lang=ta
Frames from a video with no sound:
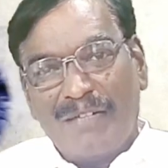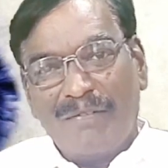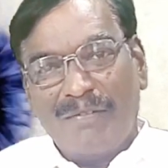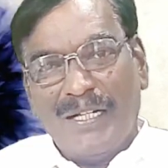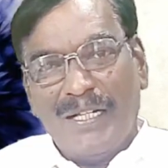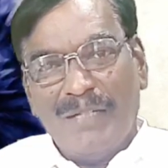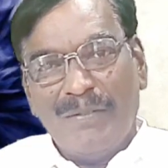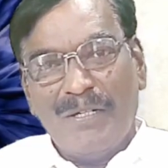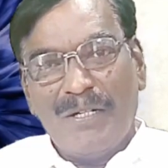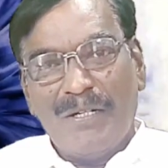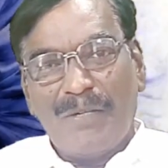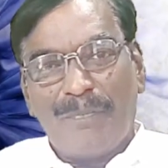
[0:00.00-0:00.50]
அதன்
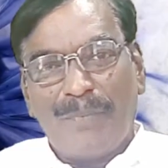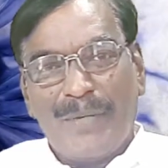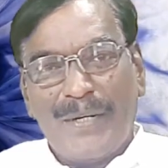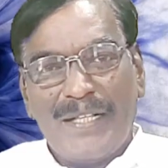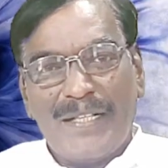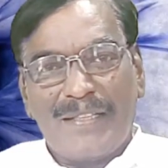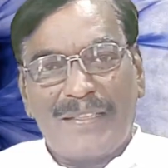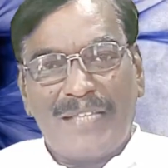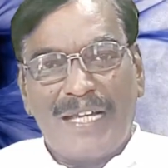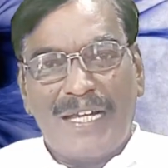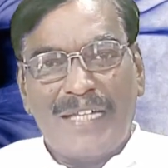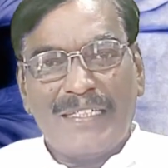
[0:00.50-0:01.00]
விளைவு
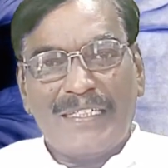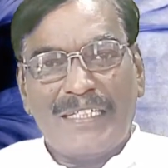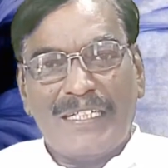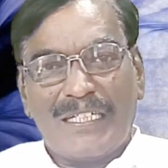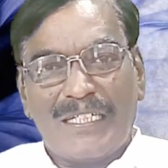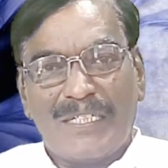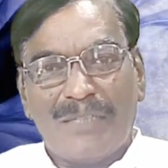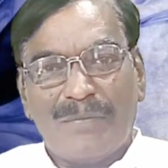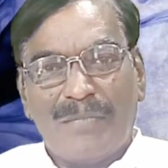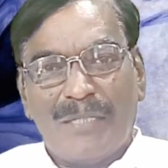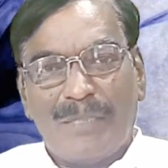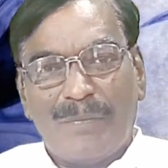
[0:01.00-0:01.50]
இப்படித்தான்
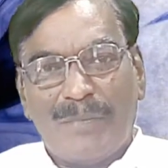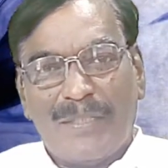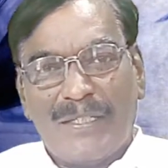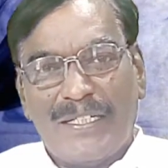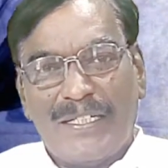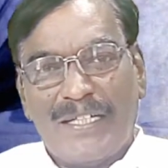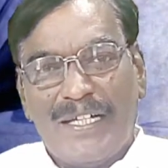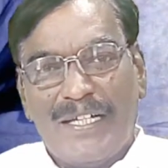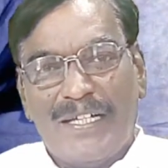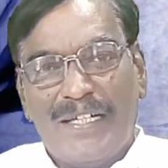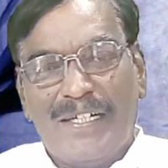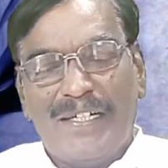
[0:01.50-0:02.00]
இருக்கும்
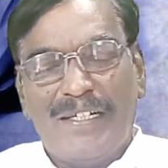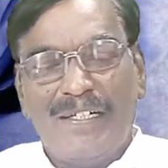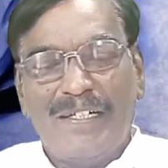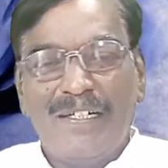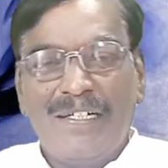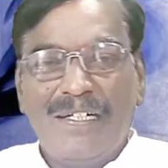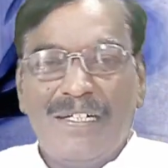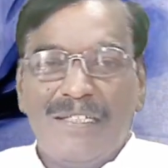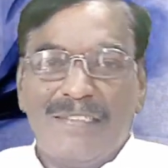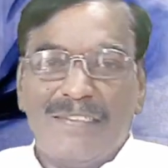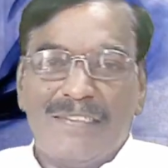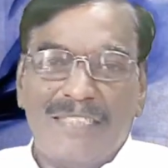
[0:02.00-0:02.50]
என்பதையே
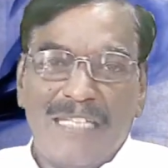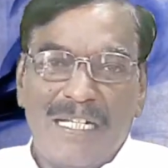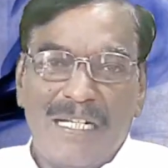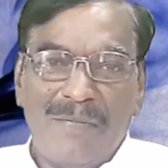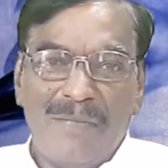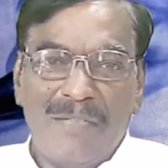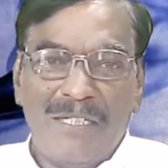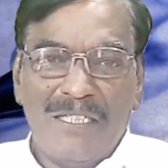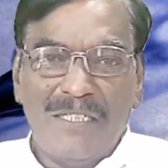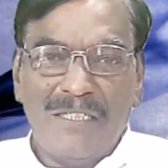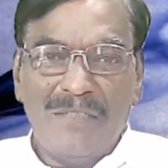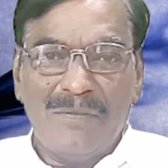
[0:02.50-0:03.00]

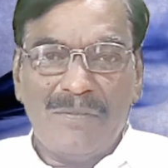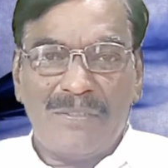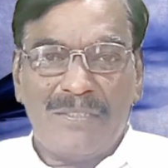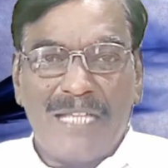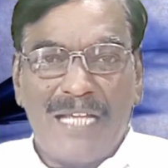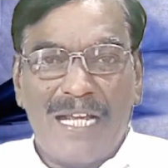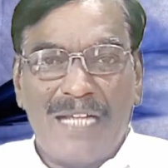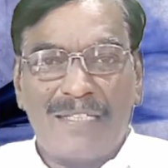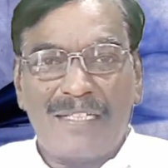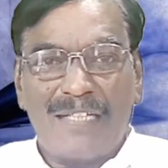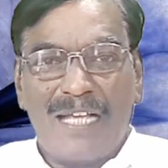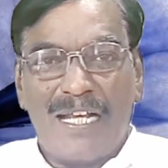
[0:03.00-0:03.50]
சினமென்னும்
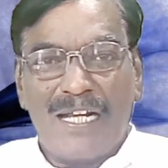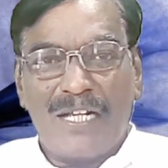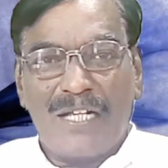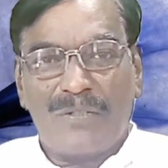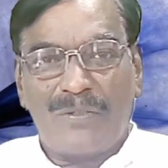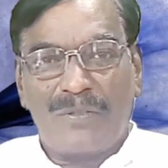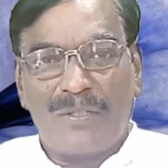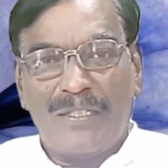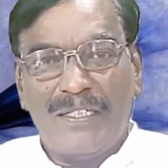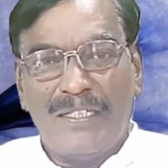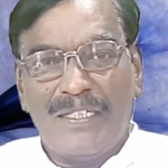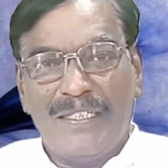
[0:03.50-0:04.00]
சேர்ந்தாரை
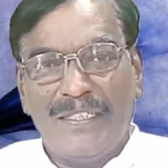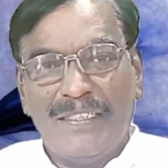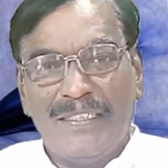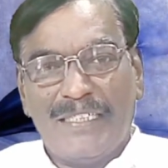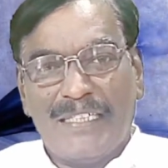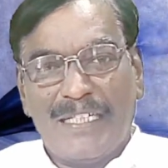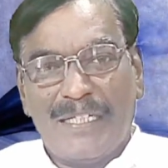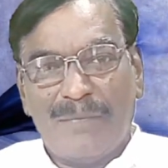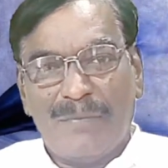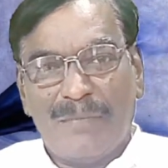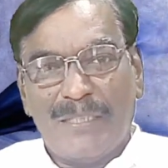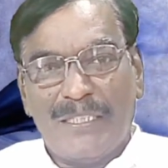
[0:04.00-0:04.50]
கொல்லி
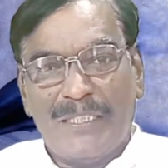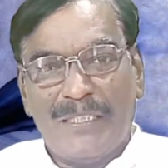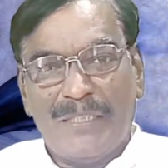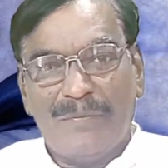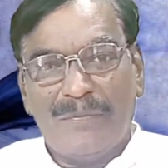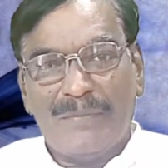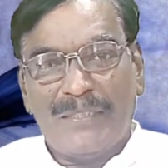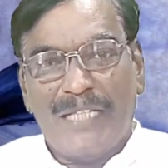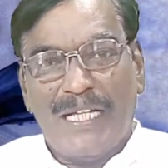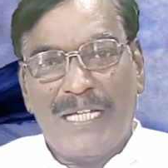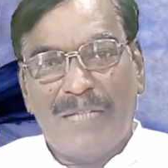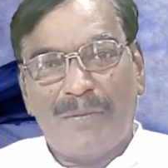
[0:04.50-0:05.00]

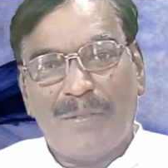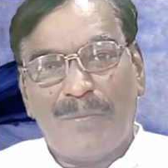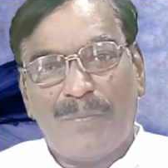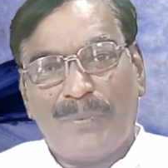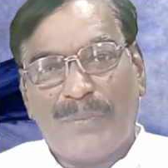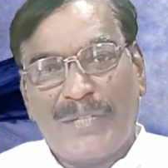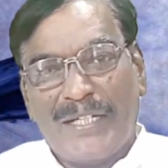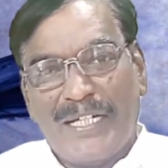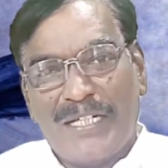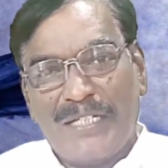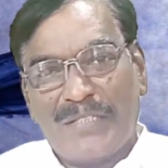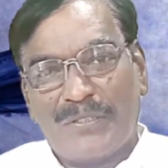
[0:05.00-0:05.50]
இனமென்னும்
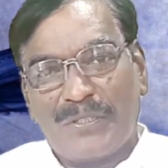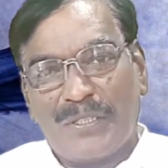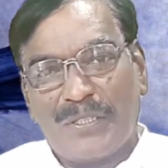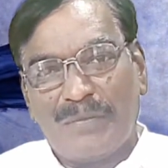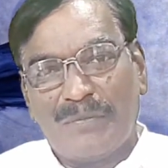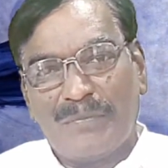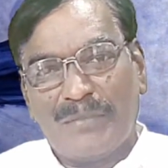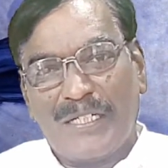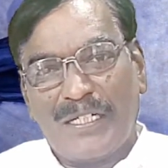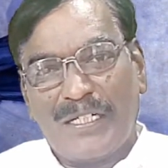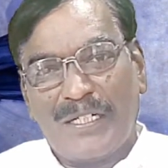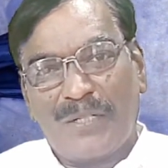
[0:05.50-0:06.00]
ஏமப்புனையை
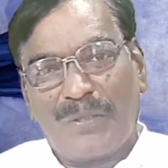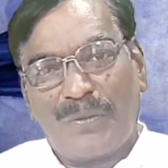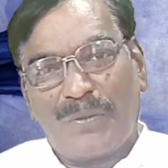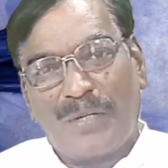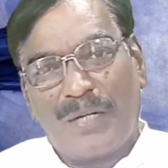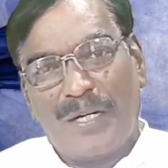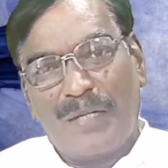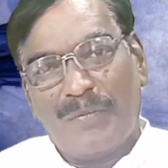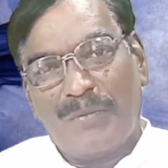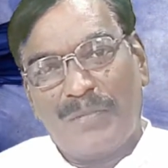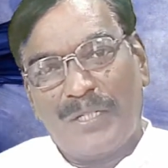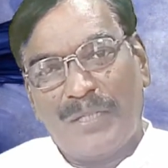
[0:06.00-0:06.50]
சுடும் என்ற
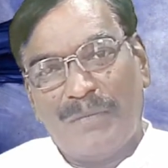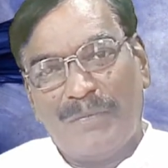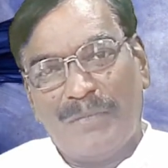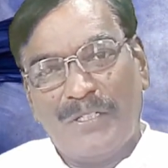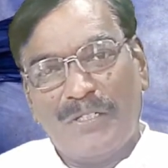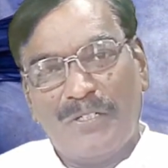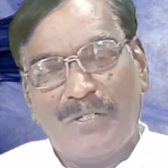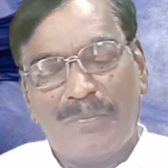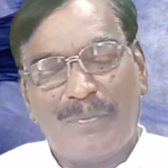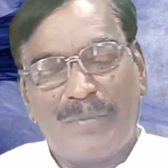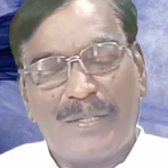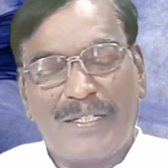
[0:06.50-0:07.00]
குரல் மூலம்
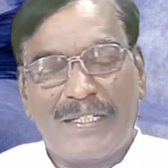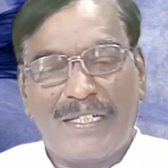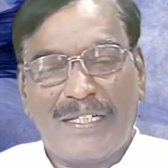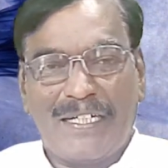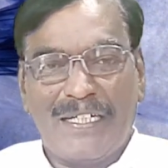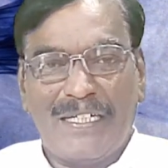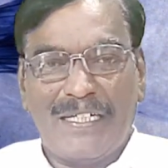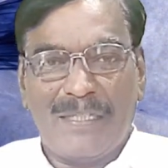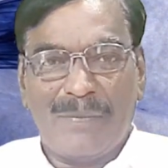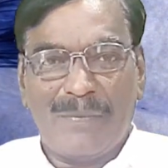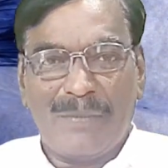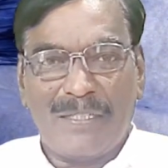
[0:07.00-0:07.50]
வள்ளுவ
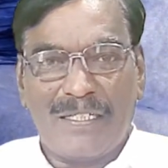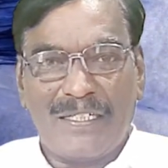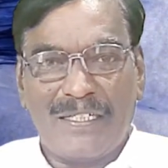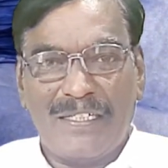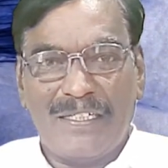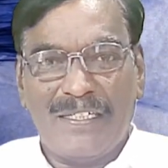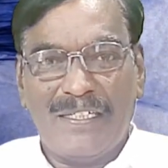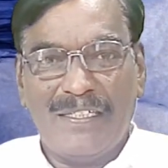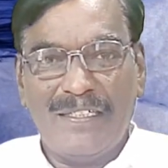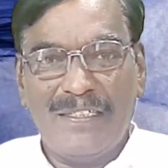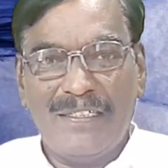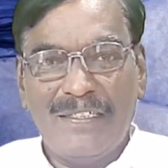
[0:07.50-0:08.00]
பெருந்தகை
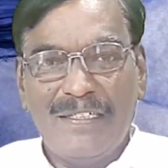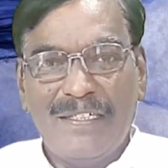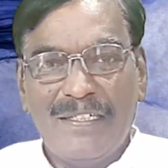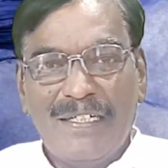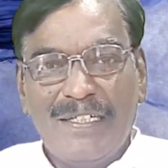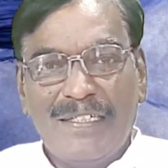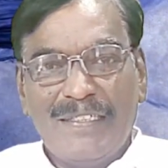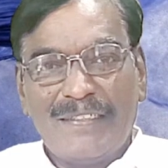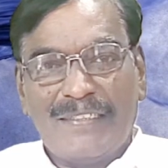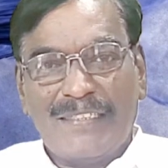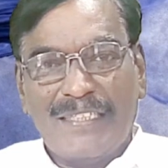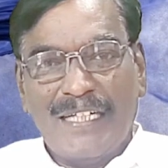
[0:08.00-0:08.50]
நமக்கு
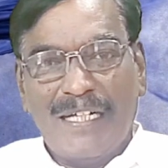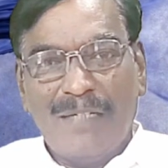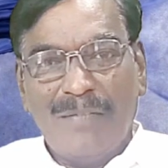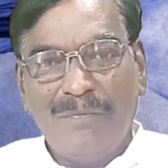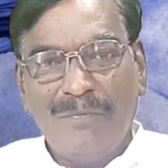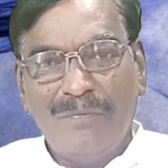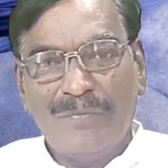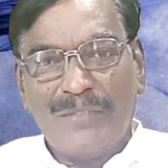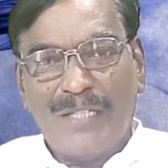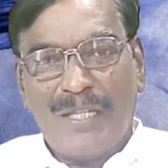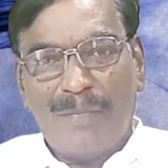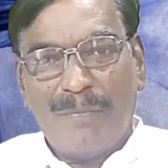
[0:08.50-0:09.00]

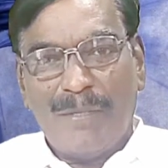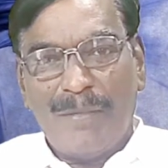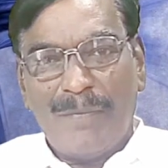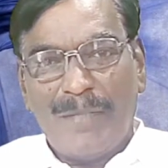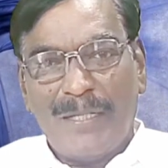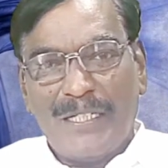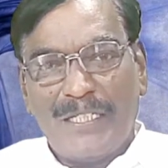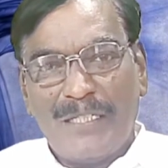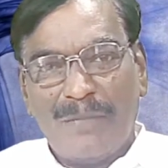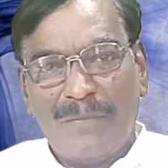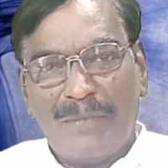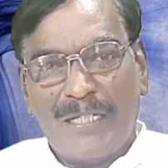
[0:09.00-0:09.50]
சினம் நம்மை
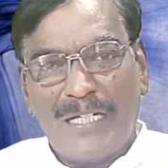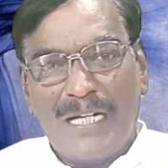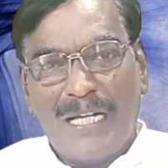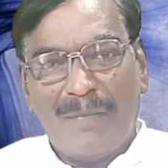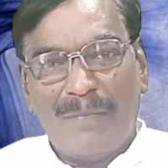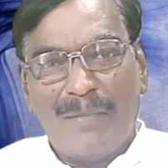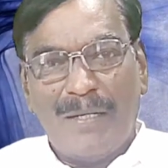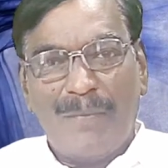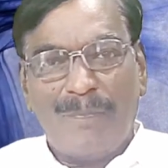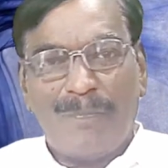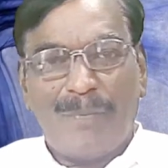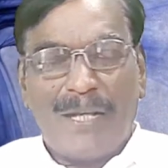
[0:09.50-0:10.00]

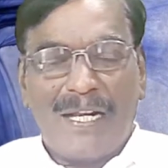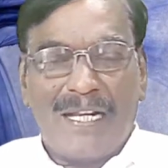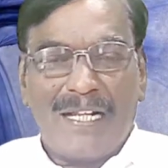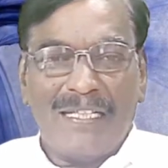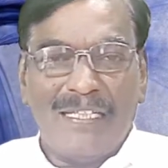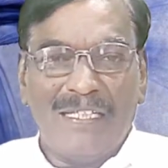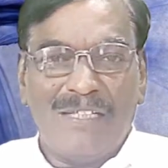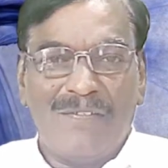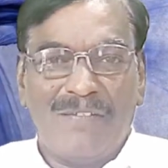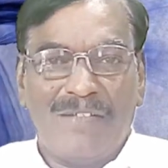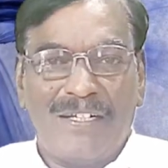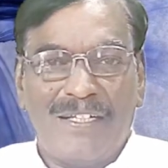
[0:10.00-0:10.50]
மட்டுமல்லாமல்
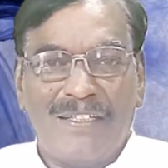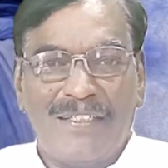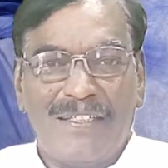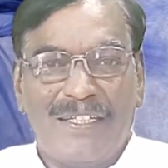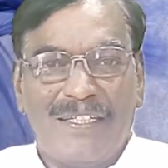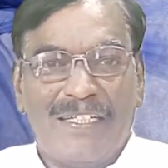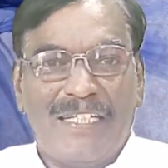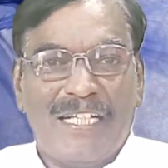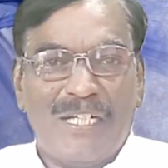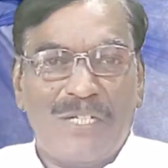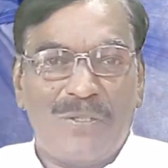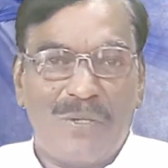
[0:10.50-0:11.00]
பறந்து
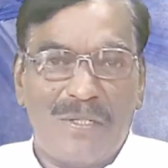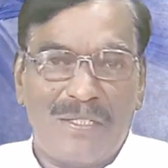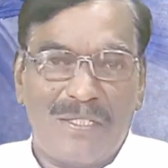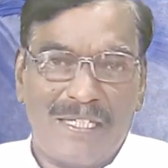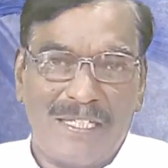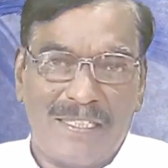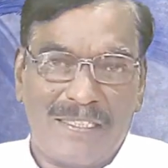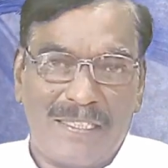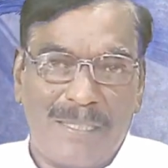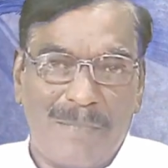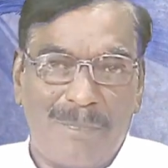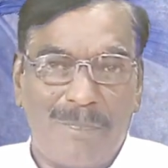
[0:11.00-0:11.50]
விரிந்த நீர்
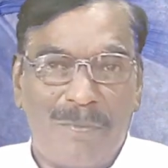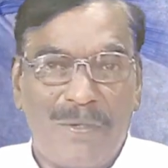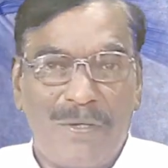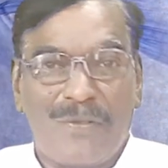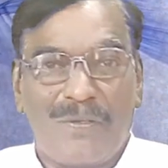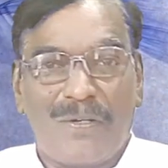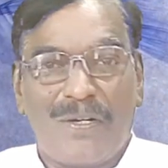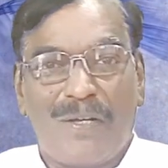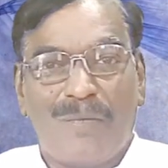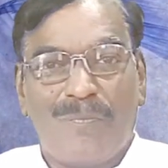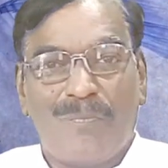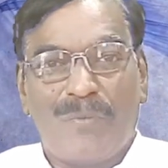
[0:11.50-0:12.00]
கொண்ட
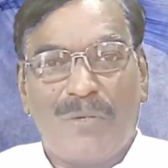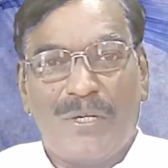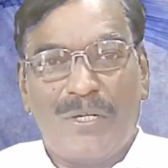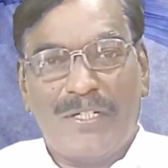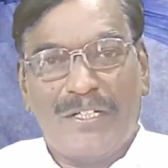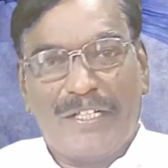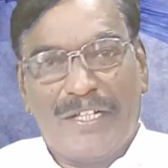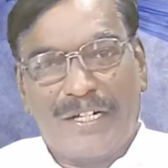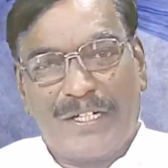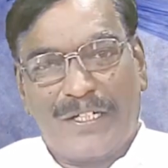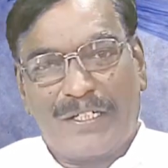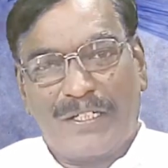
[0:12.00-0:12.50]
தெப்பக்குளம்
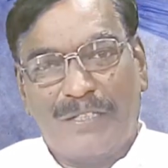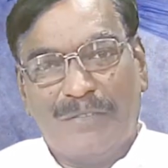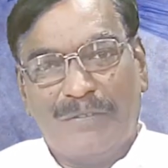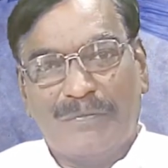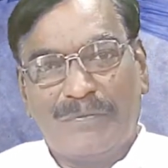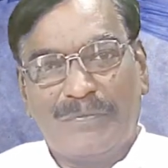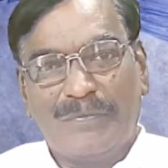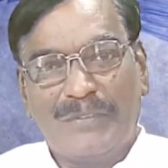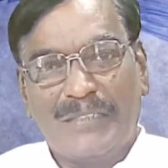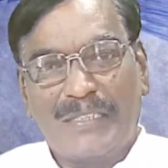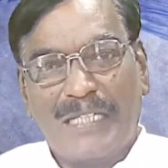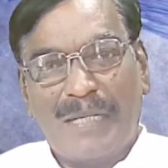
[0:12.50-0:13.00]
போல்
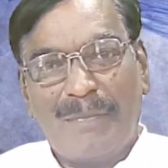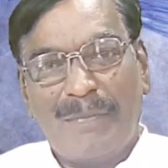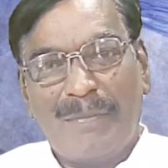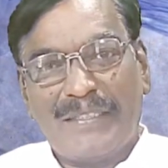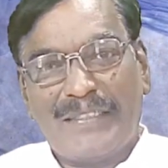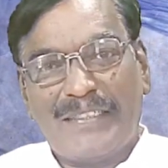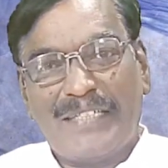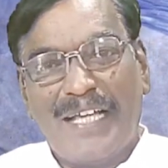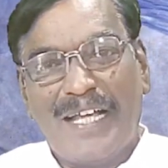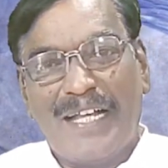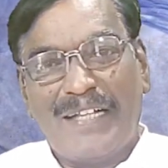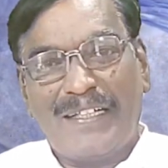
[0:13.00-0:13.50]
இருக்கும்
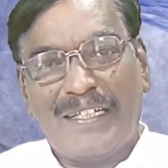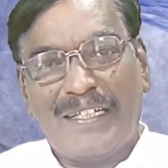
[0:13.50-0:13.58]
நம்மை